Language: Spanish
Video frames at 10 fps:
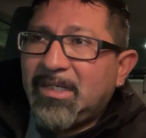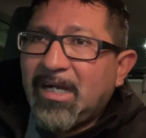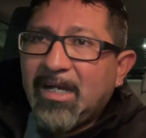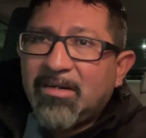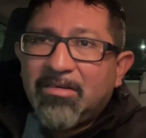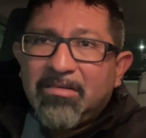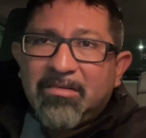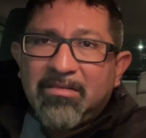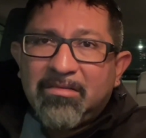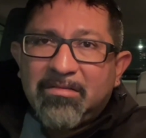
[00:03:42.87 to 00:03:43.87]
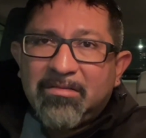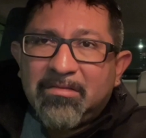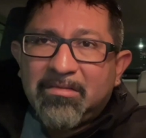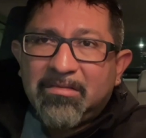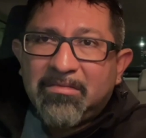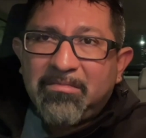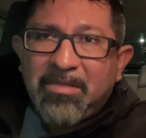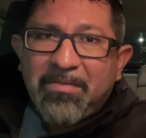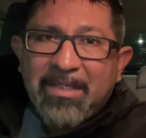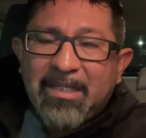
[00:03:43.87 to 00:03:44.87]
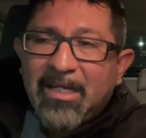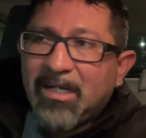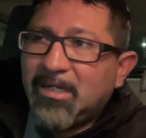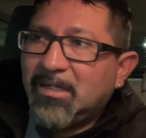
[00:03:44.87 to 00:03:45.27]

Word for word: carro, mi vida,